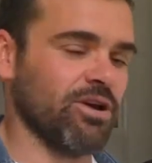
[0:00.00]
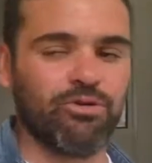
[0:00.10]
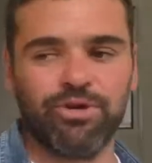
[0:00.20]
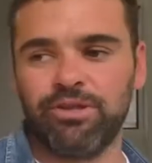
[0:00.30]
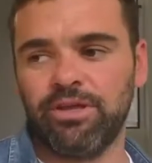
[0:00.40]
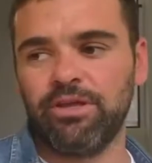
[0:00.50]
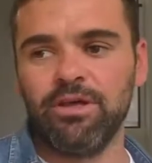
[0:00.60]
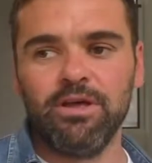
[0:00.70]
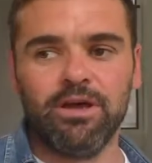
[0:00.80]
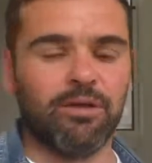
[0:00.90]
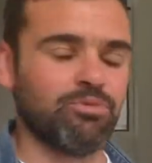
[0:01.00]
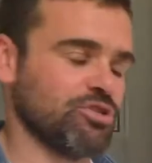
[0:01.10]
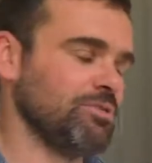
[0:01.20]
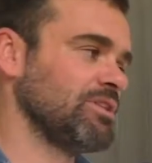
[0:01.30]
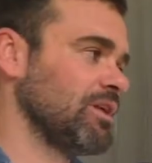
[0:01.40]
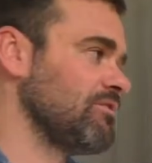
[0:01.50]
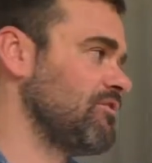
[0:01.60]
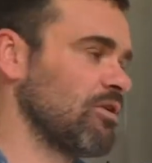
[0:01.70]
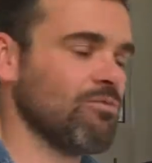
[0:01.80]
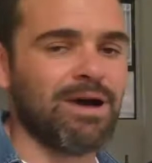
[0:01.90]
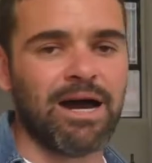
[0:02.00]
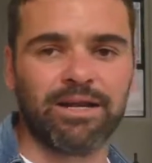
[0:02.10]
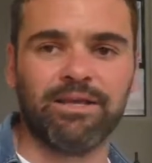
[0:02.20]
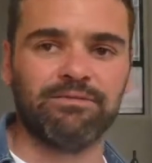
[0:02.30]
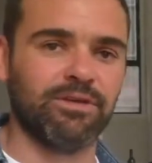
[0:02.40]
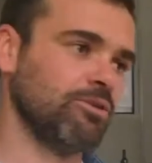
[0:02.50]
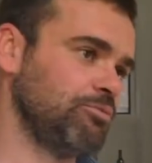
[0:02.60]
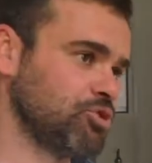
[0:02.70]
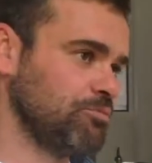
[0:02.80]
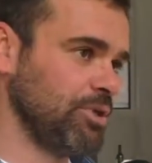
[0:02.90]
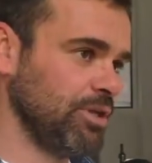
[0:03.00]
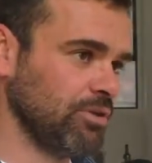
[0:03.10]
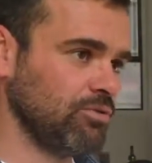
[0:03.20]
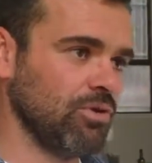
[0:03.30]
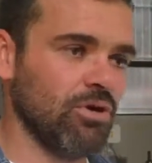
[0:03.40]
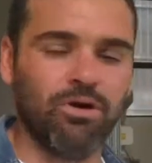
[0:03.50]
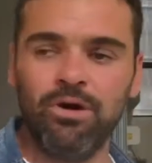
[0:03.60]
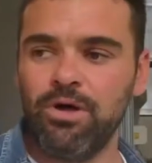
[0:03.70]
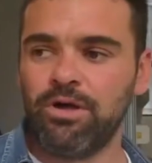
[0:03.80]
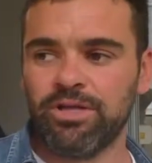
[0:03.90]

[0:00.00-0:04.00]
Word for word: e quindi alla possibilità di fare un marketing più spinto,